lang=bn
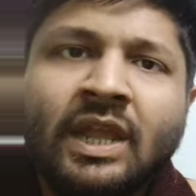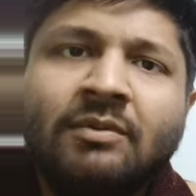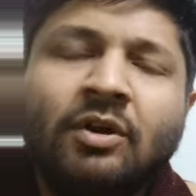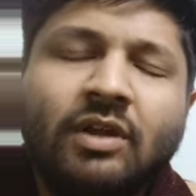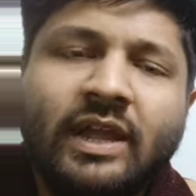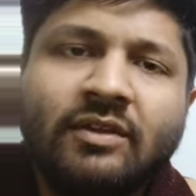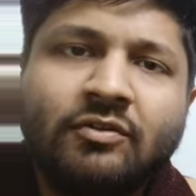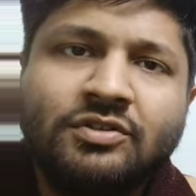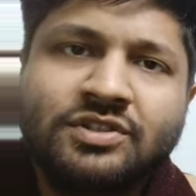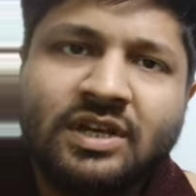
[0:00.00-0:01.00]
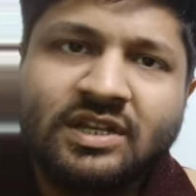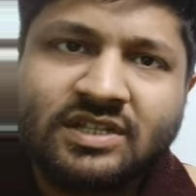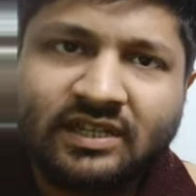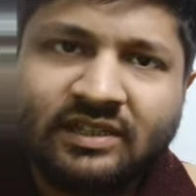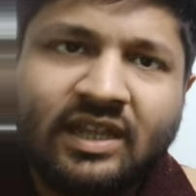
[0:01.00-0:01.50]
এবং এই কোশ্চেনের
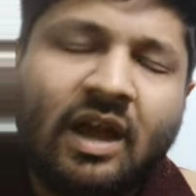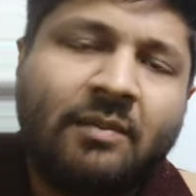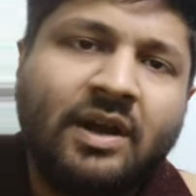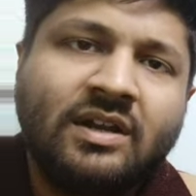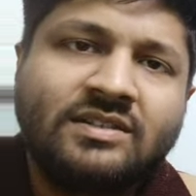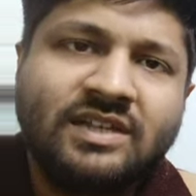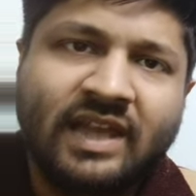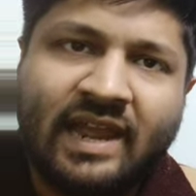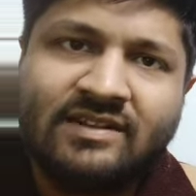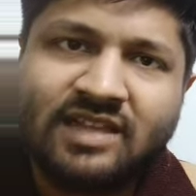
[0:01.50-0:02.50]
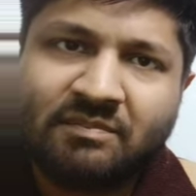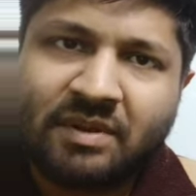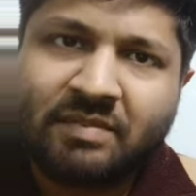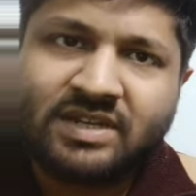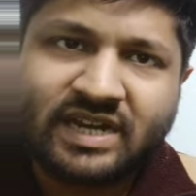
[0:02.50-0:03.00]
সাথে আমার যে অ্যান্সার
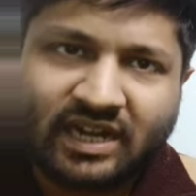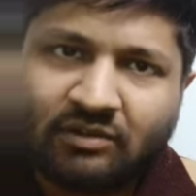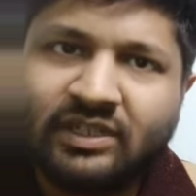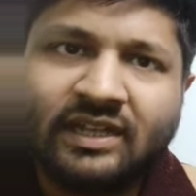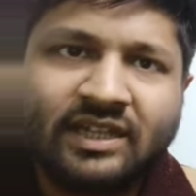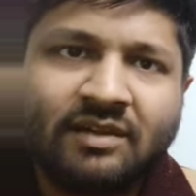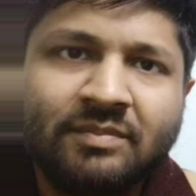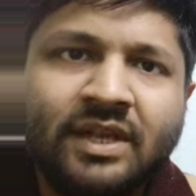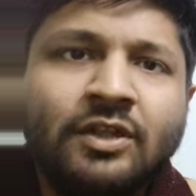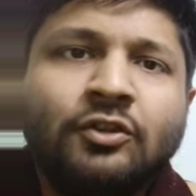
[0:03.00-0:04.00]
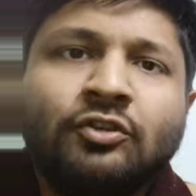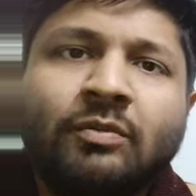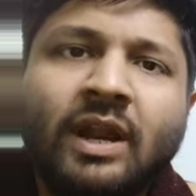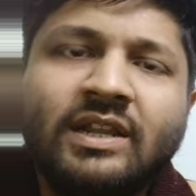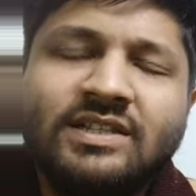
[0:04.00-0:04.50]
পেপার সেটাও দেওয়া থাকবে
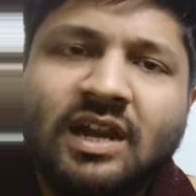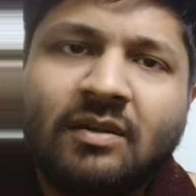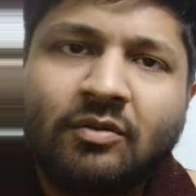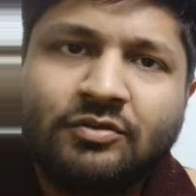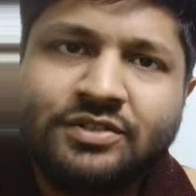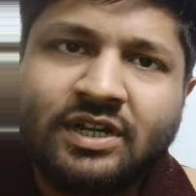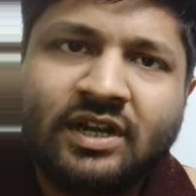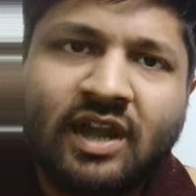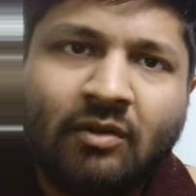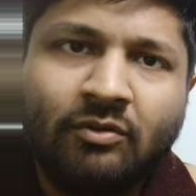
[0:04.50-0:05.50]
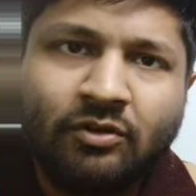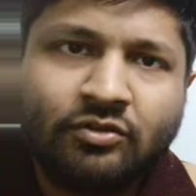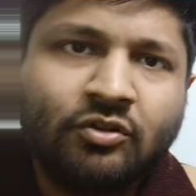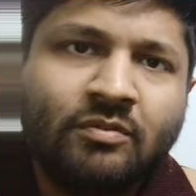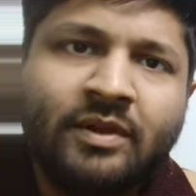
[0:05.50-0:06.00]
তোমরা নিজেরা কোশ্চেনটা ডাউনলোড
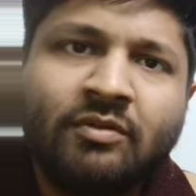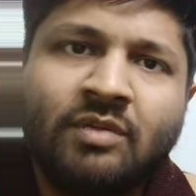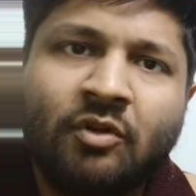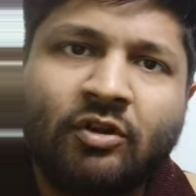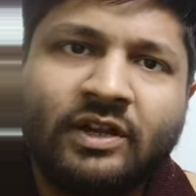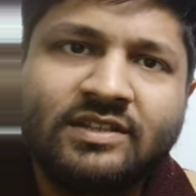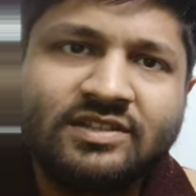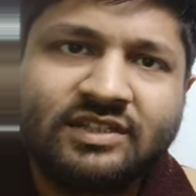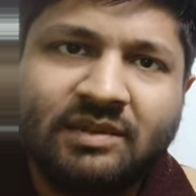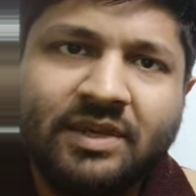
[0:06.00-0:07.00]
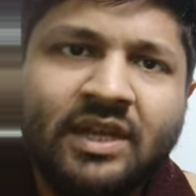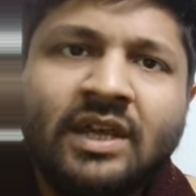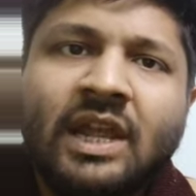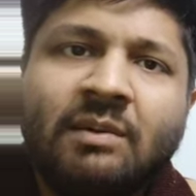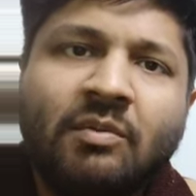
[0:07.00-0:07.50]
করবে করে মক টেস্ট দেবে
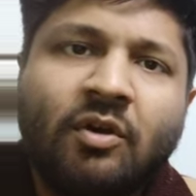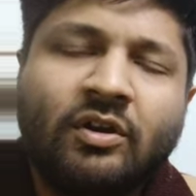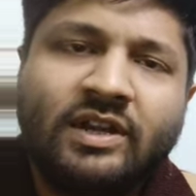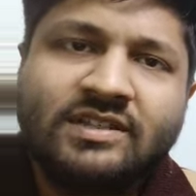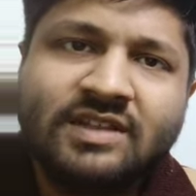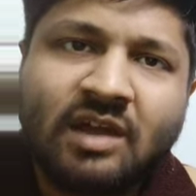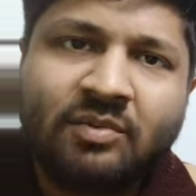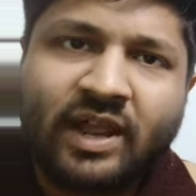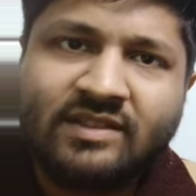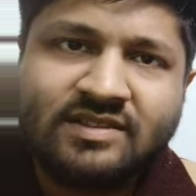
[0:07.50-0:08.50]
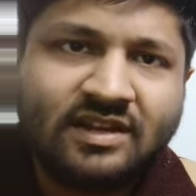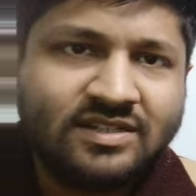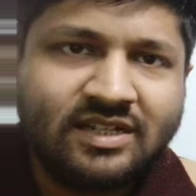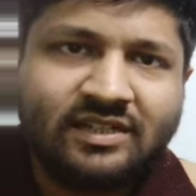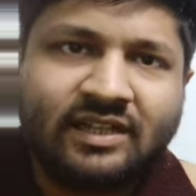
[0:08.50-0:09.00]
এবং মক টেস্ট দেওয়ার পর অ্যান্সার
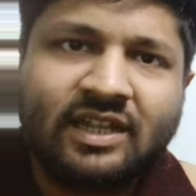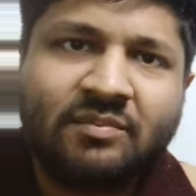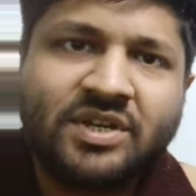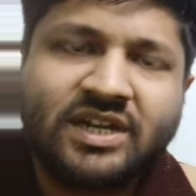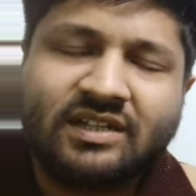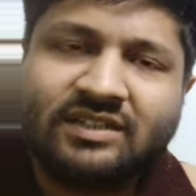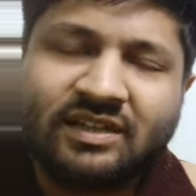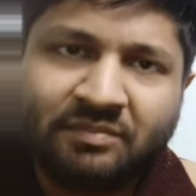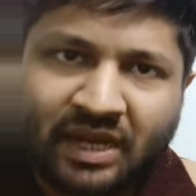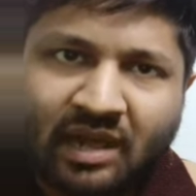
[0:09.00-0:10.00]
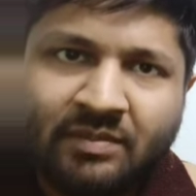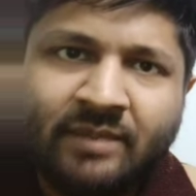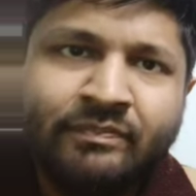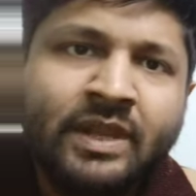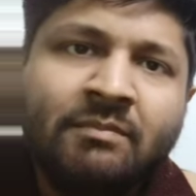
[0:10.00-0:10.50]
যেটা দেওয়া থাকবে সেটার থেকে মেলাবে
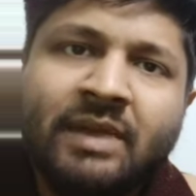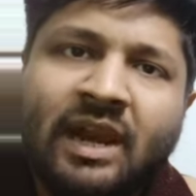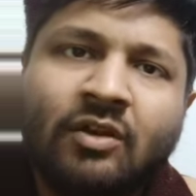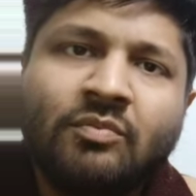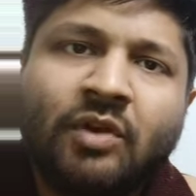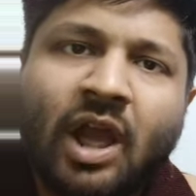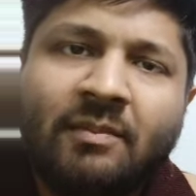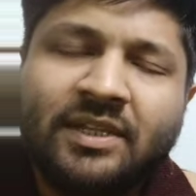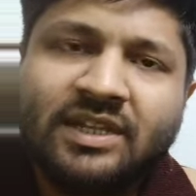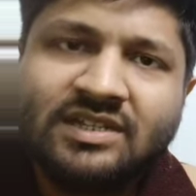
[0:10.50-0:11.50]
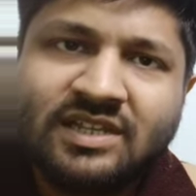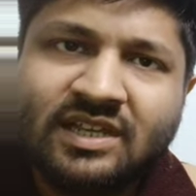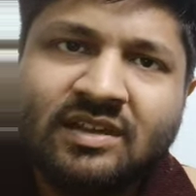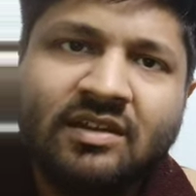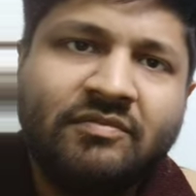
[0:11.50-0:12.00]
মেলানোর পর আমাদের যে
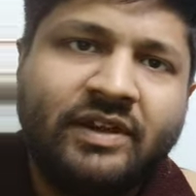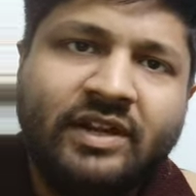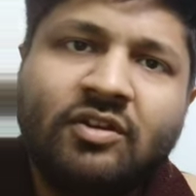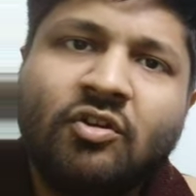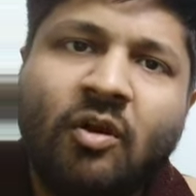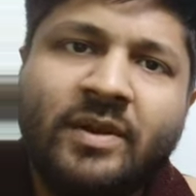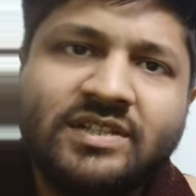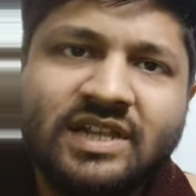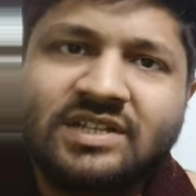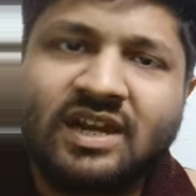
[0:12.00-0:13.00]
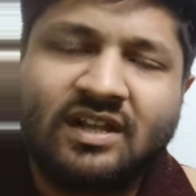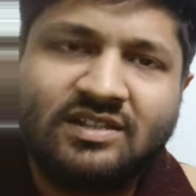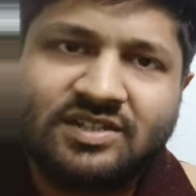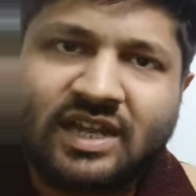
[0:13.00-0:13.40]
ভিডিওর কমেন্ট সেকশন আছে